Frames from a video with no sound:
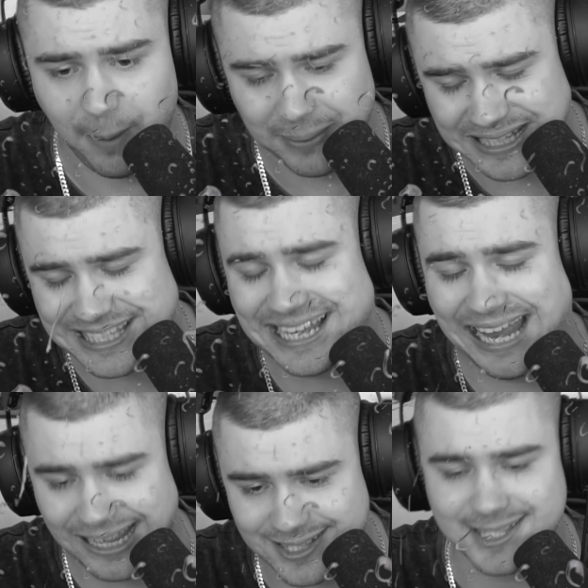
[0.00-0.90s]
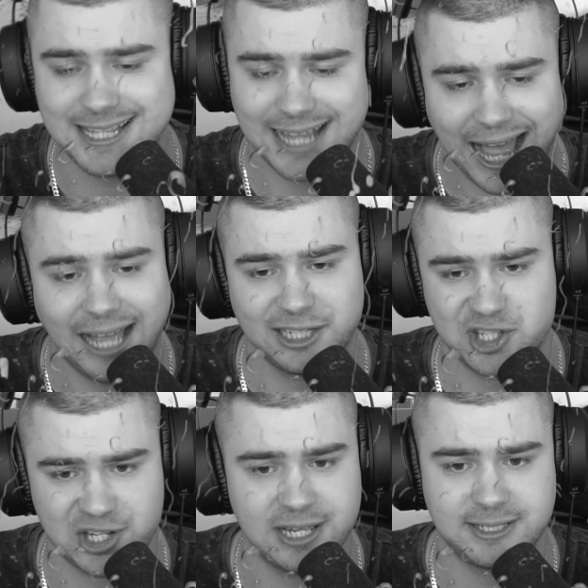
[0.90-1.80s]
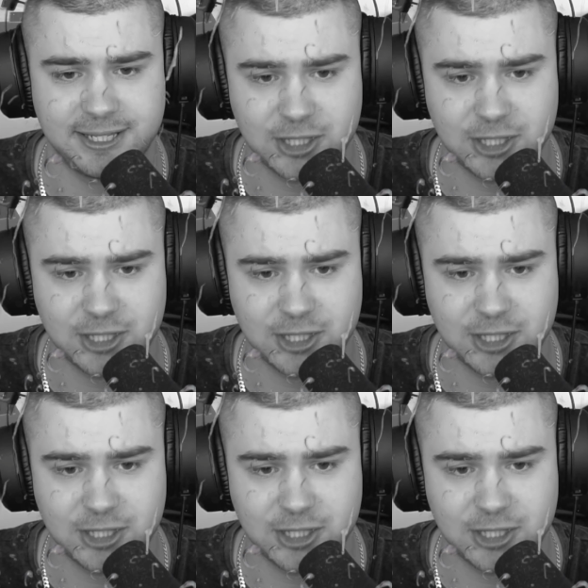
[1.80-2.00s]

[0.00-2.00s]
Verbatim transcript: habe die letzten Tage schlecht